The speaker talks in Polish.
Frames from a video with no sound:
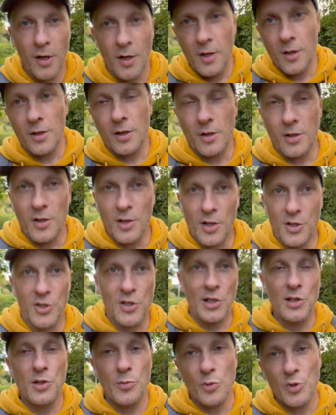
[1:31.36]
Y, I,
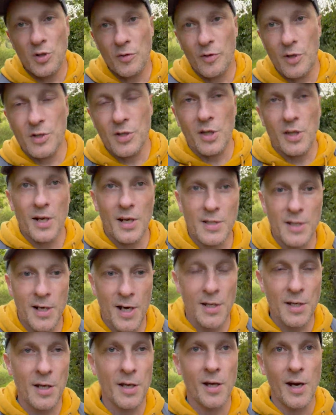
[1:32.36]
chcieliśmy się właśnie teraz
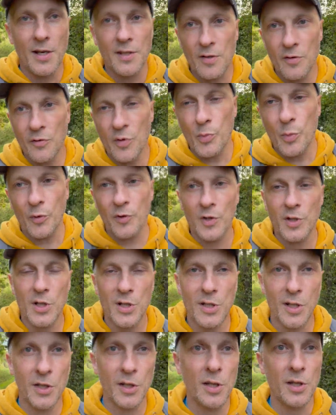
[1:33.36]
razem
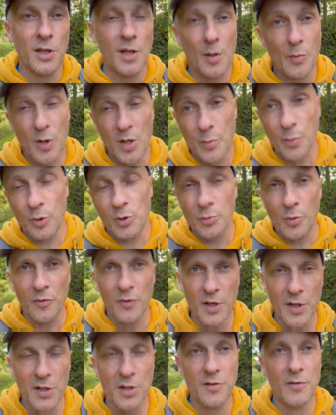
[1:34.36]
wypowiedzieć na ten temat,
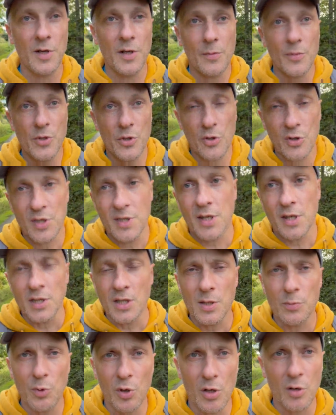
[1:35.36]
podpowiedzieć Wam coś,
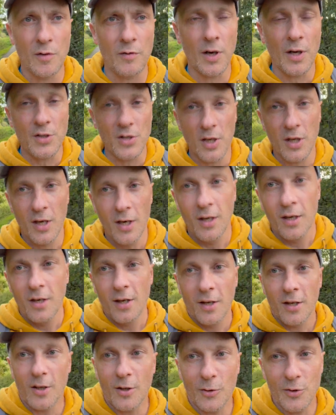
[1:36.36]
zainspirować.
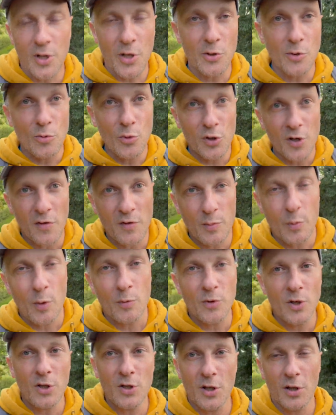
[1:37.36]
Od razu muszę
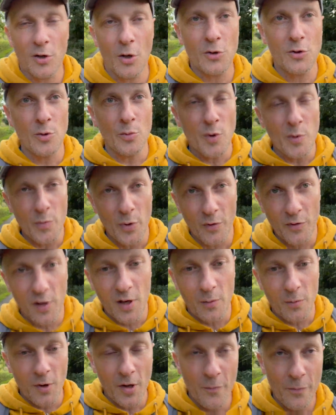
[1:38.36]
wspomnieć, że to, co my
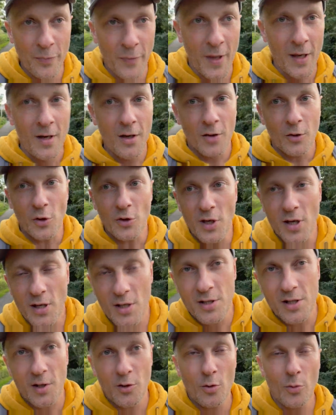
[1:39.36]
powiemy, to nie
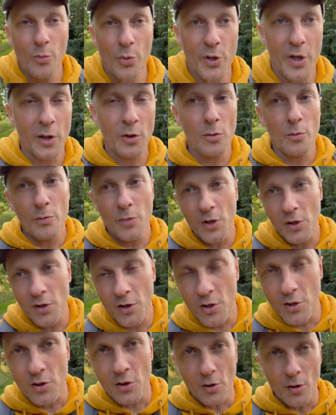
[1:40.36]
jest żadną poradą
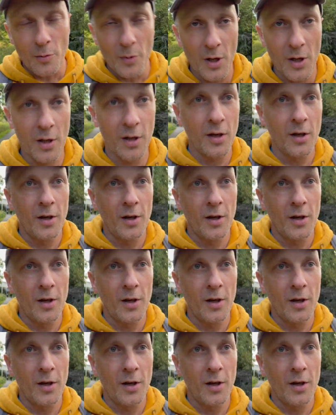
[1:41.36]
medyczną.